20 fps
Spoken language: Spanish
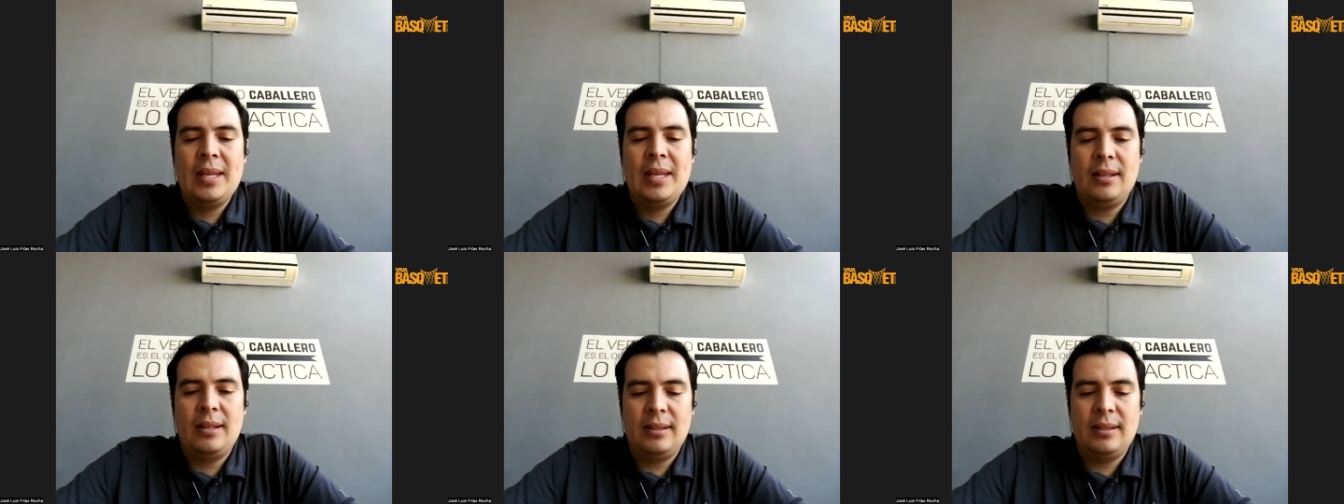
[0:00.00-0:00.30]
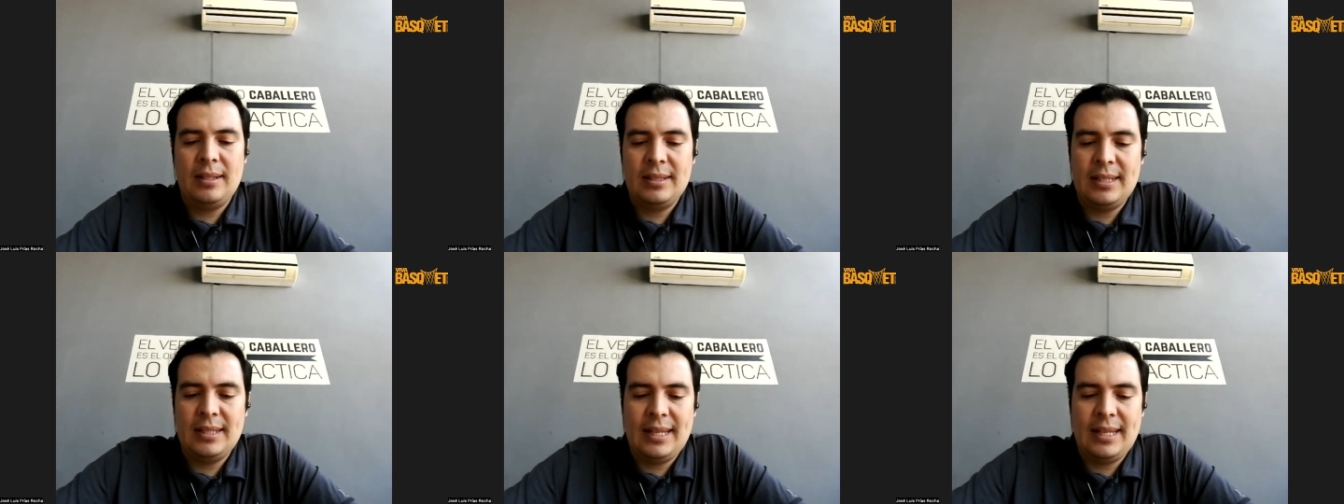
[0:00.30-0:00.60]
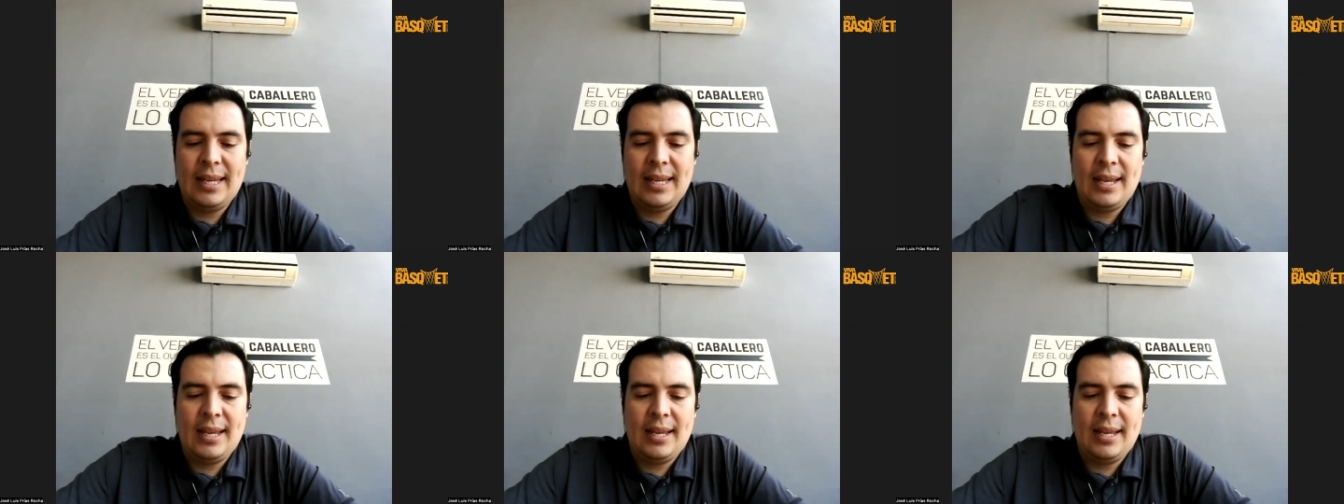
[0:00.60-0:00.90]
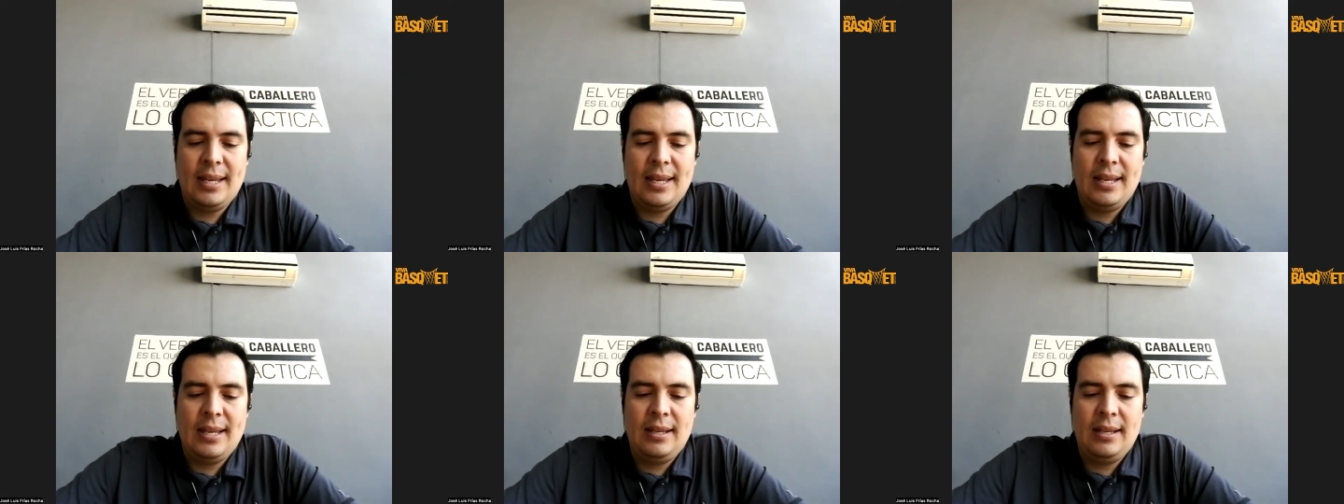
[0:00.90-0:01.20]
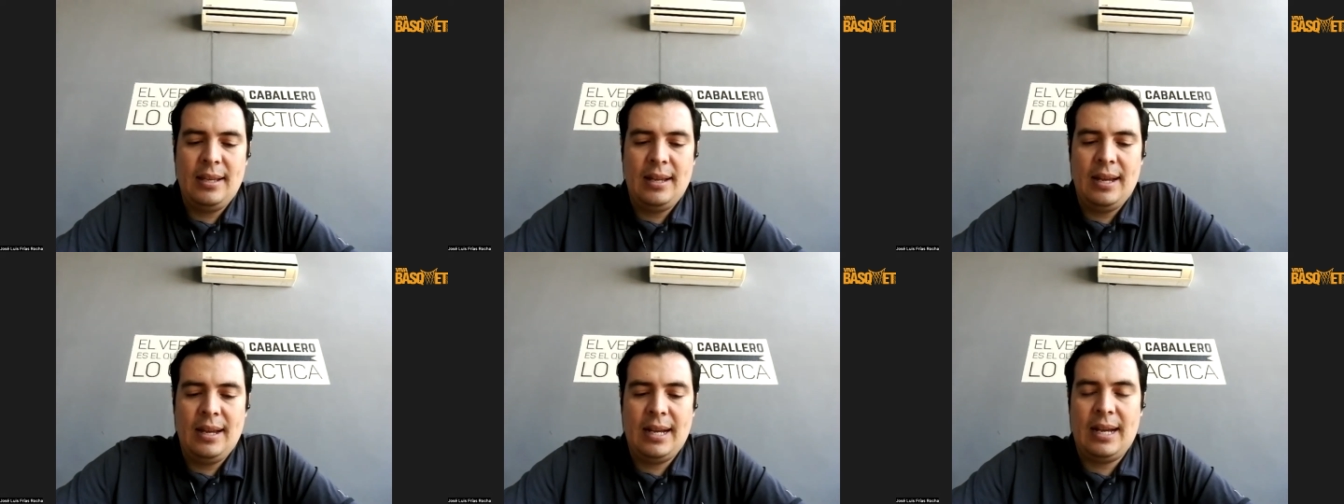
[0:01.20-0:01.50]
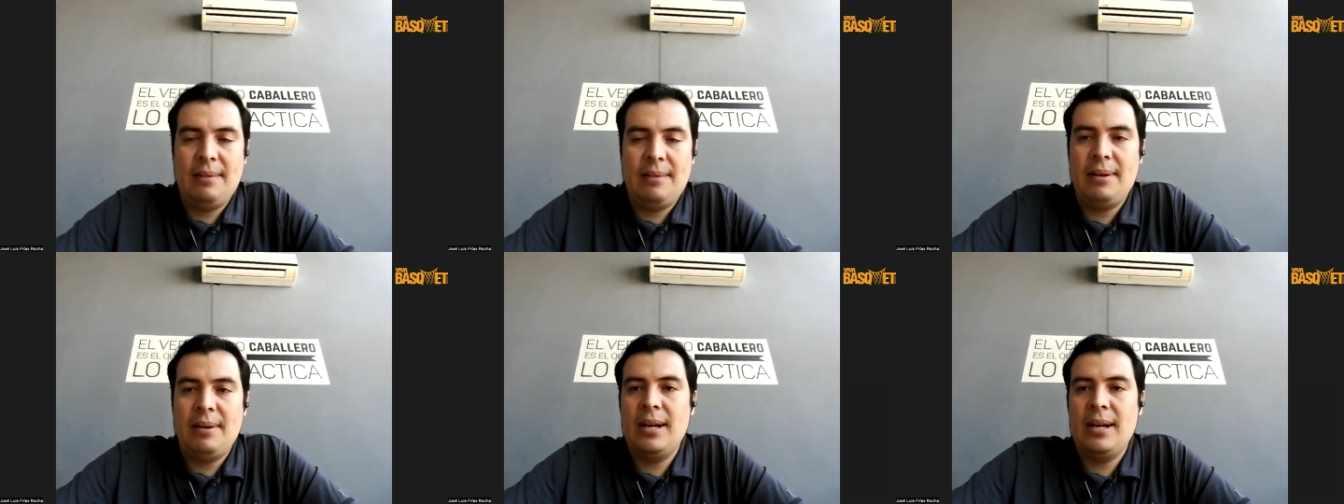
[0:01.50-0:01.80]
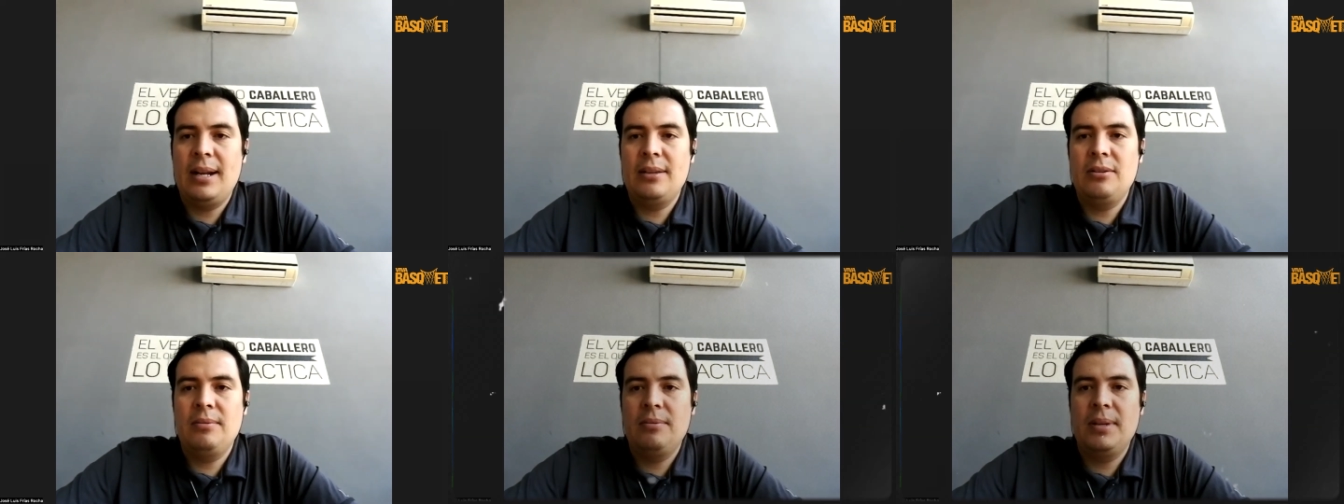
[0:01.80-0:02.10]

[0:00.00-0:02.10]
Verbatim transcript: antes de que acabara el año